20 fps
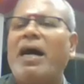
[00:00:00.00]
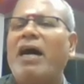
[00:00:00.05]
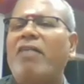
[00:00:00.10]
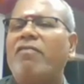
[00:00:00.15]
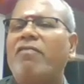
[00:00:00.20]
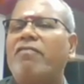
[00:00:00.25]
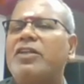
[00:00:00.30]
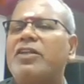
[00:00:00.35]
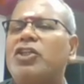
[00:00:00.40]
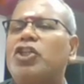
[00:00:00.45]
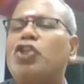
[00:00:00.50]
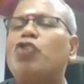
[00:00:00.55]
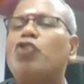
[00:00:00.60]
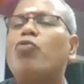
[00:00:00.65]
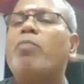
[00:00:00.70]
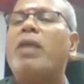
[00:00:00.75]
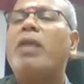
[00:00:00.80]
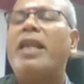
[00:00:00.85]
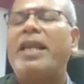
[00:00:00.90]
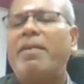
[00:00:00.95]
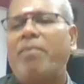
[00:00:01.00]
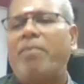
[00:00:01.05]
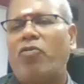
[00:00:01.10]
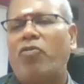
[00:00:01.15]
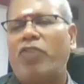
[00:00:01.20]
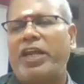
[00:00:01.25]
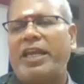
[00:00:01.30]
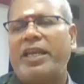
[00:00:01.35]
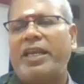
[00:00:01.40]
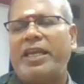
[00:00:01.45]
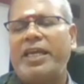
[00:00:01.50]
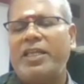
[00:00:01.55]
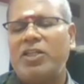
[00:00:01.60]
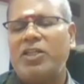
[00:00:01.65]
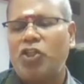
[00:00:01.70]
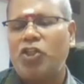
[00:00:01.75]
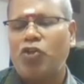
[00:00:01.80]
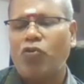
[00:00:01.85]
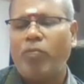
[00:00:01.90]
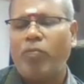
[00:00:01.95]
ஆஃப் டியூபலின் புரோட்டீன் இது
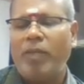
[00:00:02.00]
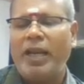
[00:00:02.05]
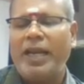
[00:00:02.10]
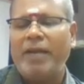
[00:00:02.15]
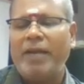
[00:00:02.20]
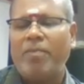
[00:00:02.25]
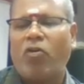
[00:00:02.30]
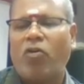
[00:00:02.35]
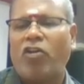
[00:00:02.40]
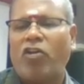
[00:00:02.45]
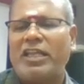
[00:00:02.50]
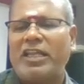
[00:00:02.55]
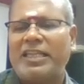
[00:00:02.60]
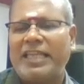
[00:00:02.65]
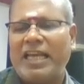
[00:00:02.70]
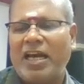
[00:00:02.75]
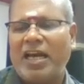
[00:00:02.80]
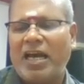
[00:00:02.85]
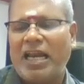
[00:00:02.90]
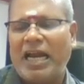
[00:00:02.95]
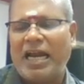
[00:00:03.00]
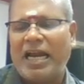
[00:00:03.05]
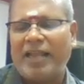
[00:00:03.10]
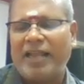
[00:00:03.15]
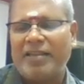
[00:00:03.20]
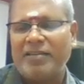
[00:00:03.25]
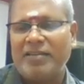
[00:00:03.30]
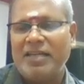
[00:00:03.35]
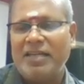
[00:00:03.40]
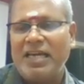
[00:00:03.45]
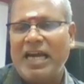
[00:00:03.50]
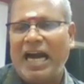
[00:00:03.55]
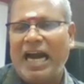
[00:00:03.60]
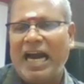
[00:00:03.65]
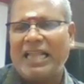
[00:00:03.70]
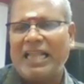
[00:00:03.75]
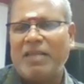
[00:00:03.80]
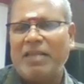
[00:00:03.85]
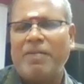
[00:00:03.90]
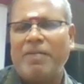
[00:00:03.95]
டியூபலின் புரதத்தினால் ஆனது
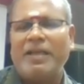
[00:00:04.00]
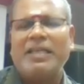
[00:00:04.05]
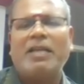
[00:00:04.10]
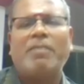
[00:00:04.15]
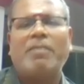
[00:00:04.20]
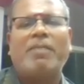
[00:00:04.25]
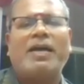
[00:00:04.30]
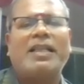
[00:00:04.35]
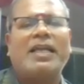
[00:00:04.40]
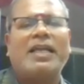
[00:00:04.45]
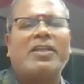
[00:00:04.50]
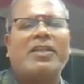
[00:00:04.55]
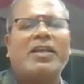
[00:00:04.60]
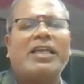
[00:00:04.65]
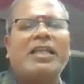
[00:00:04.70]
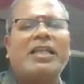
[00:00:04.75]
அடுத்த பேஜில் பார்த்தா